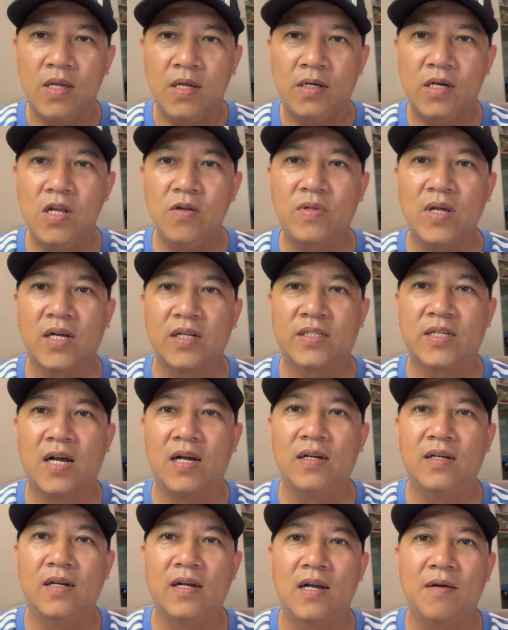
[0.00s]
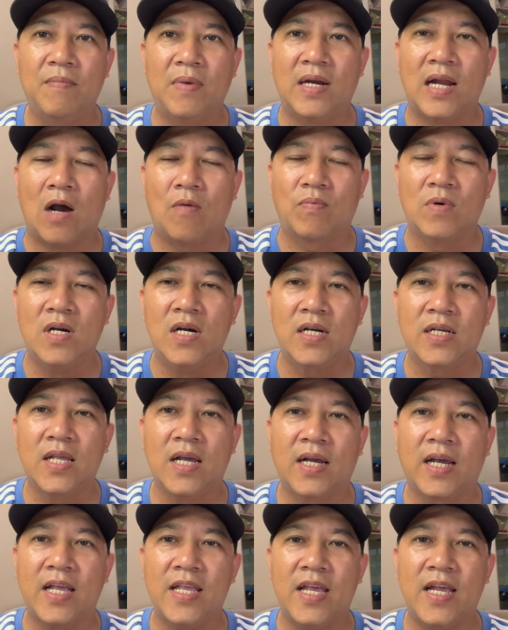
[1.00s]
nếu thật sự mình học được
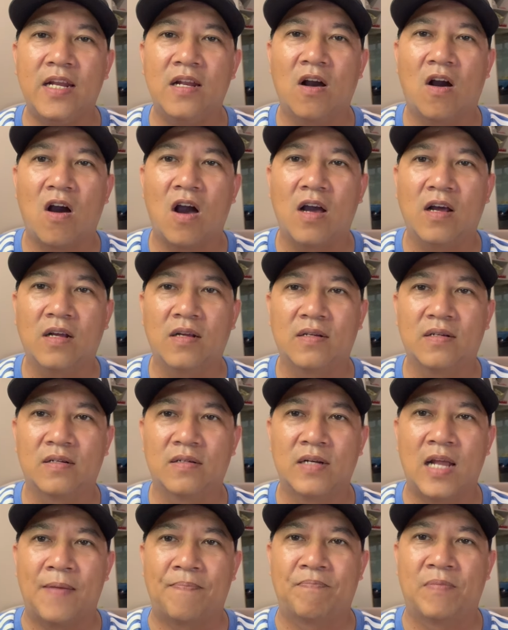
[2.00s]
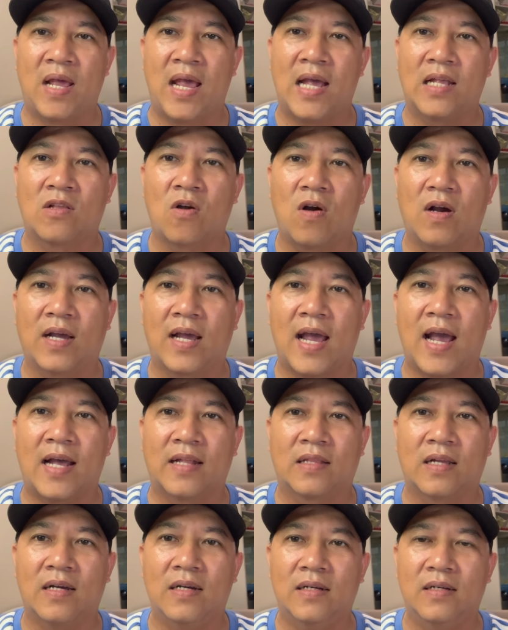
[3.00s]
những cái gì đó đẹp đẽ thoát ra
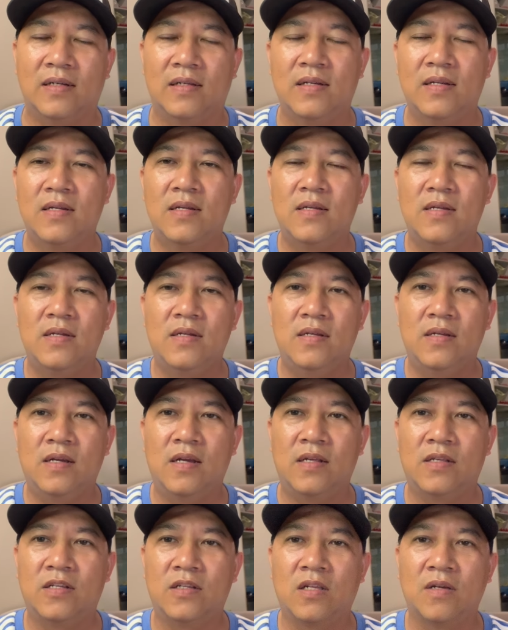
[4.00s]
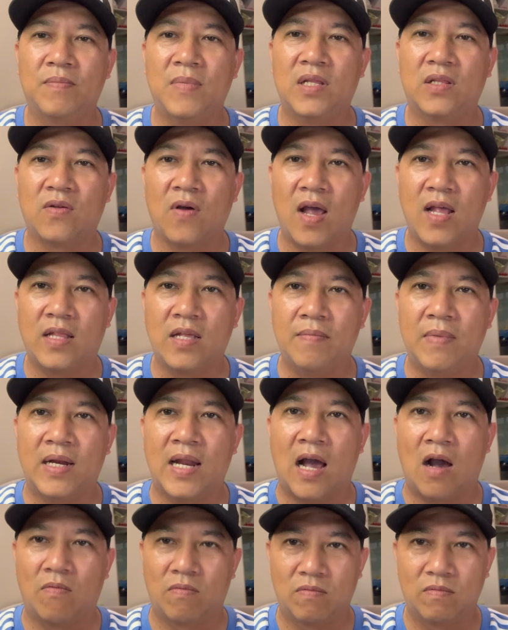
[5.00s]
từ à, sự thuyết minh tuệ thì mình
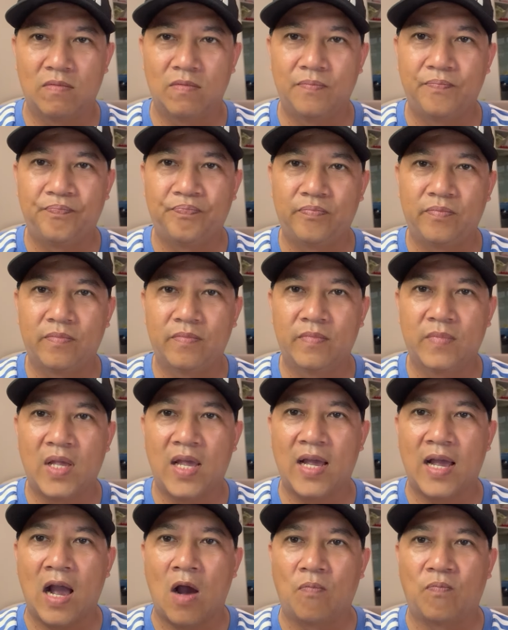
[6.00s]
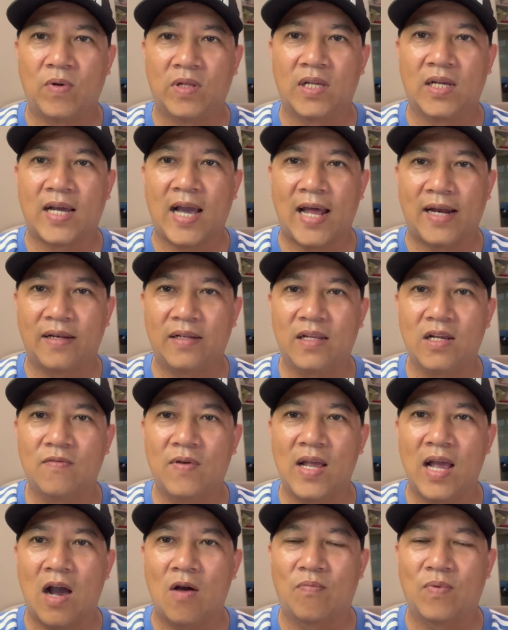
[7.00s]
học học và thực hành chứ không
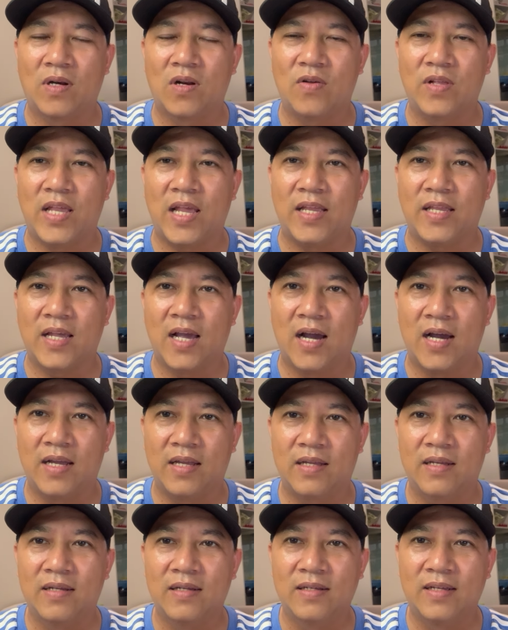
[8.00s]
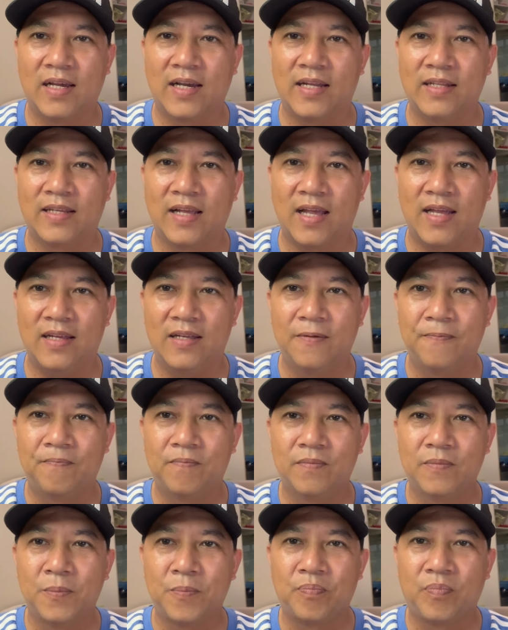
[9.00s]
phải học và nói chuyện chơi nghe các anh chị
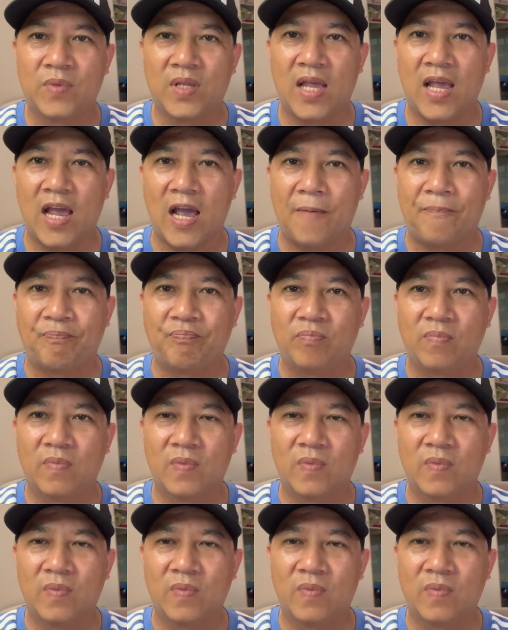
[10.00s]
nha